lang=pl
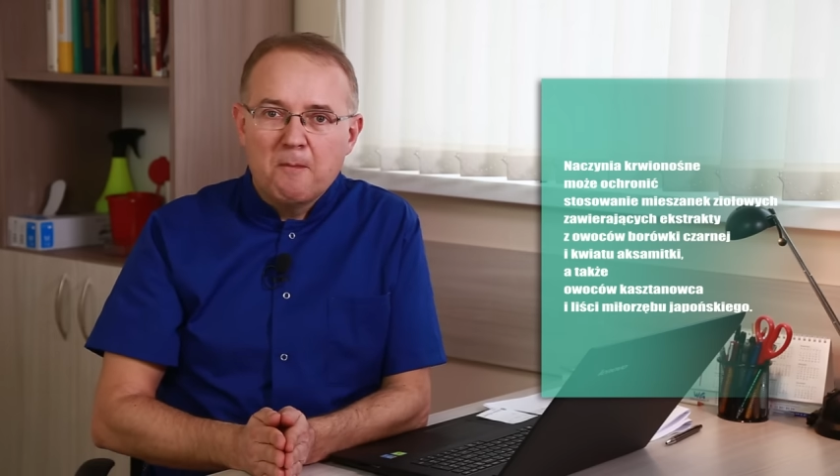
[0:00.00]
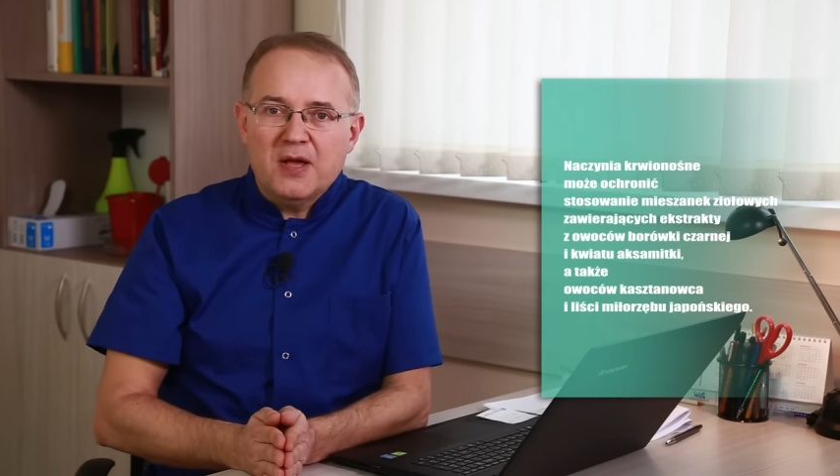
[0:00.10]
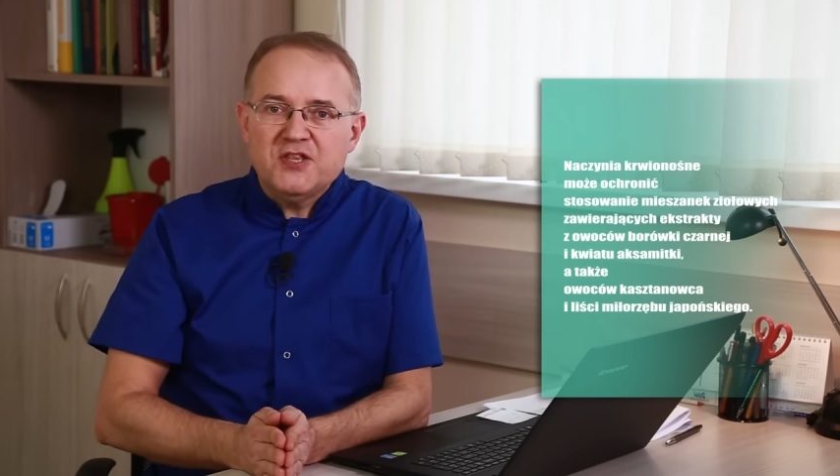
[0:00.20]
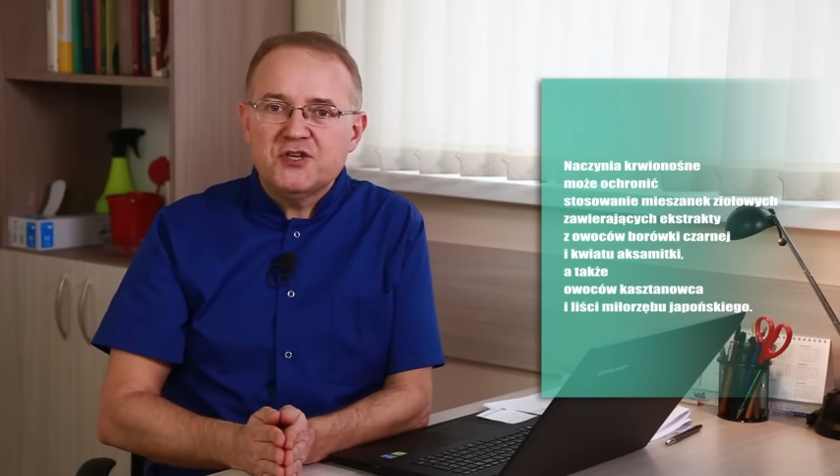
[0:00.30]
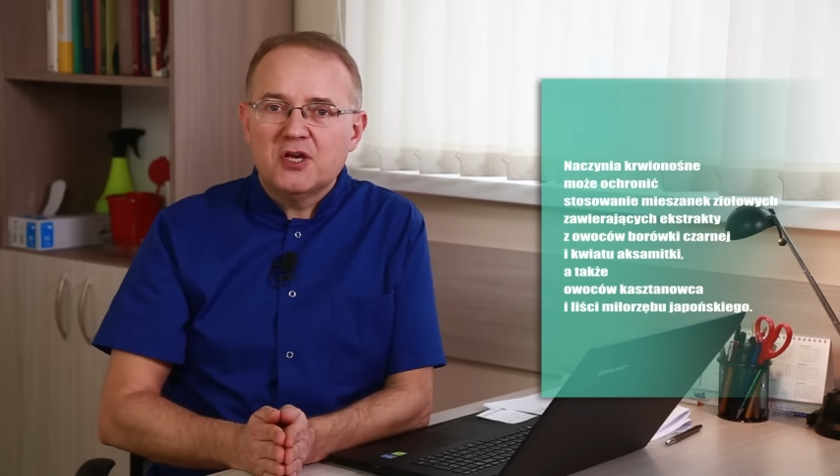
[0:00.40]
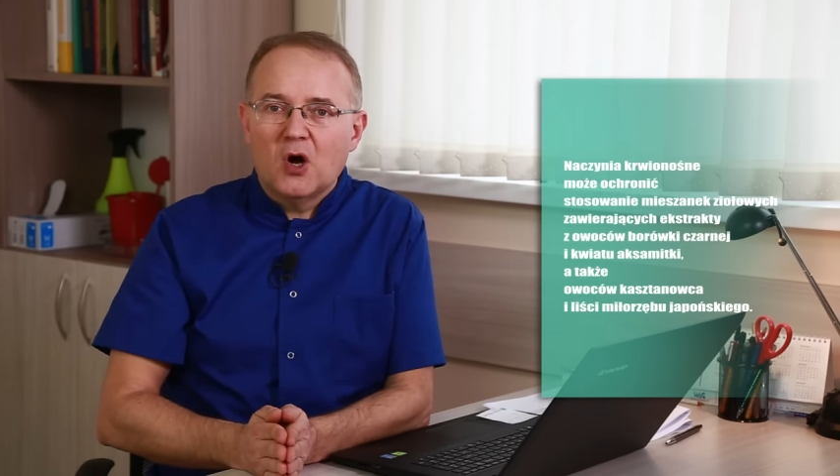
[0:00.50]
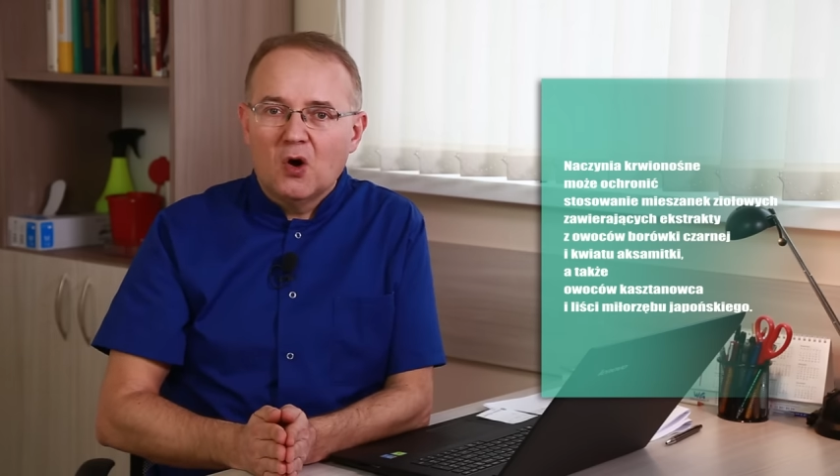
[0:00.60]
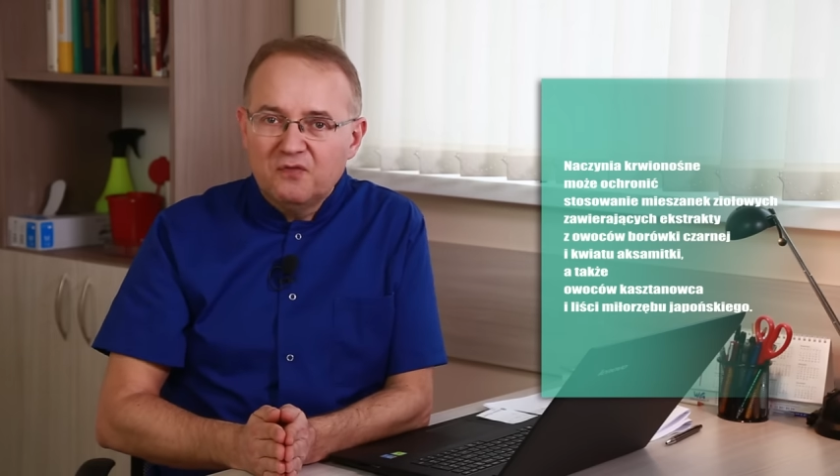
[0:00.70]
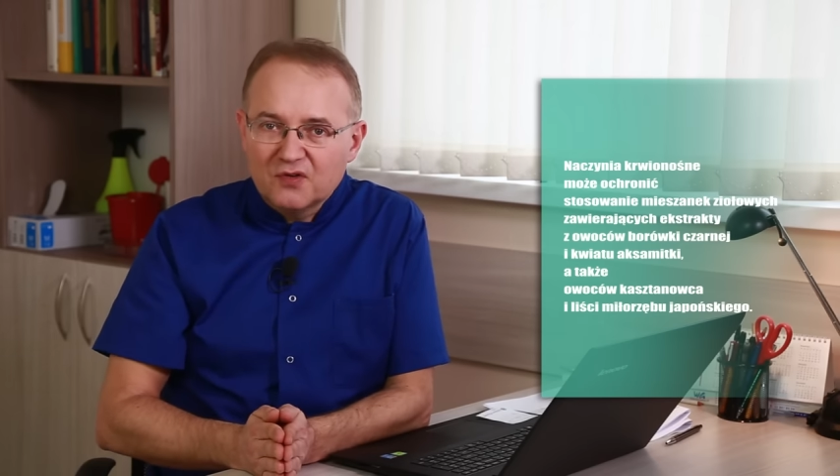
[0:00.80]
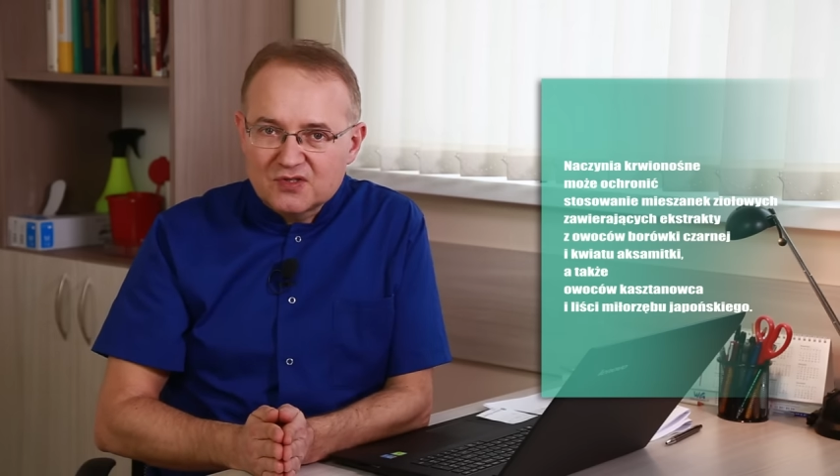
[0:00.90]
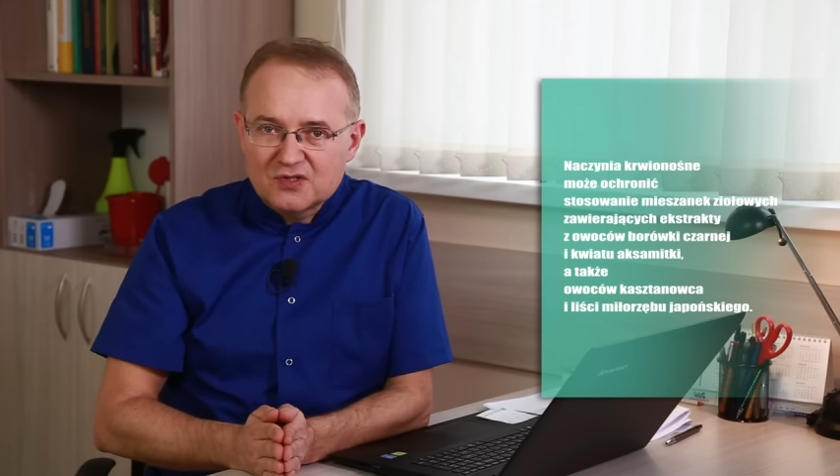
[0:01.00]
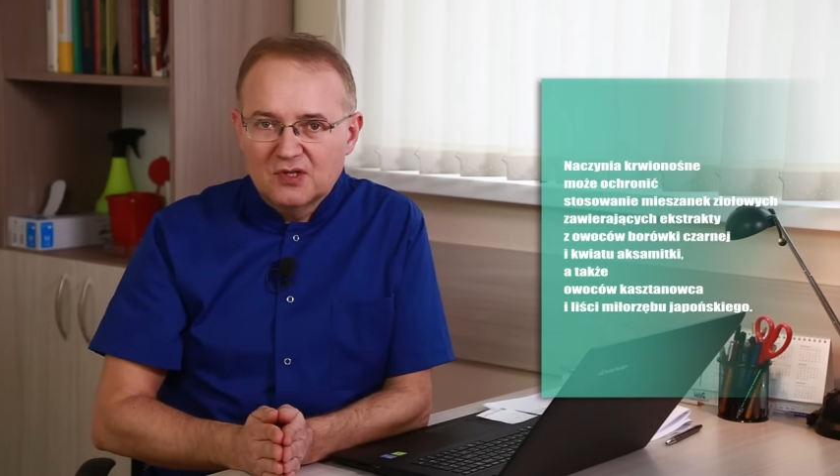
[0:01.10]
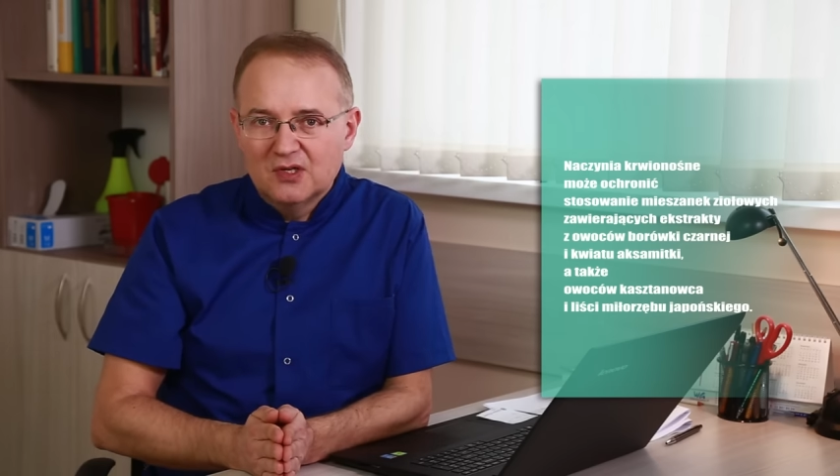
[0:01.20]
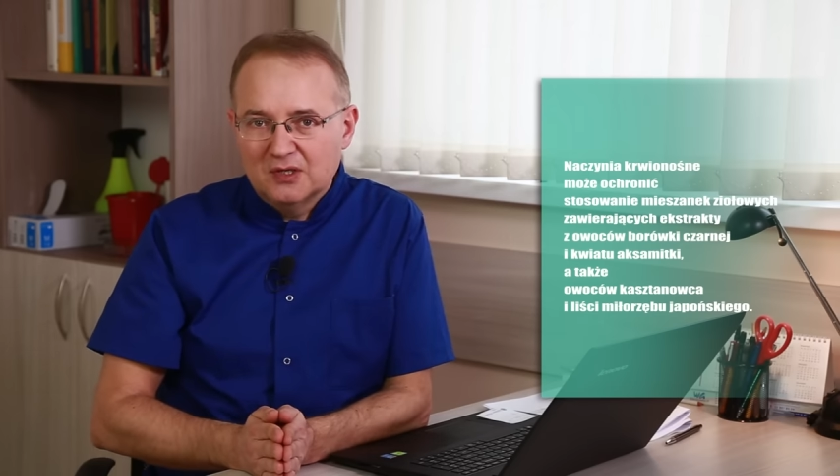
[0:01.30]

będzie owoc